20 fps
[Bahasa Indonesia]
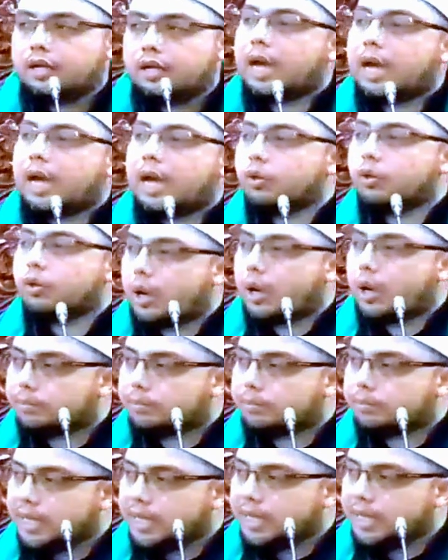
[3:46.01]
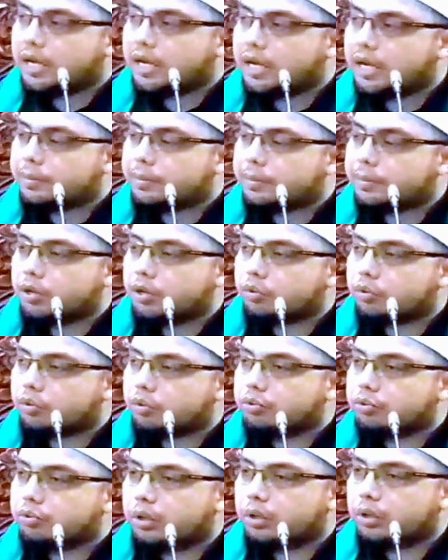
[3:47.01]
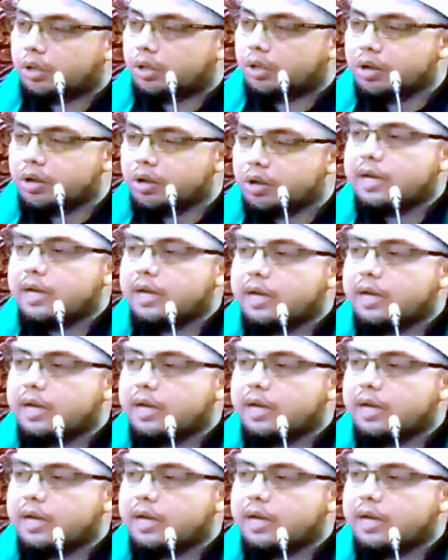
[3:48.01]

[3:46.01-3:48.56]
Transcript: yang luar biasa kepada Rasulullah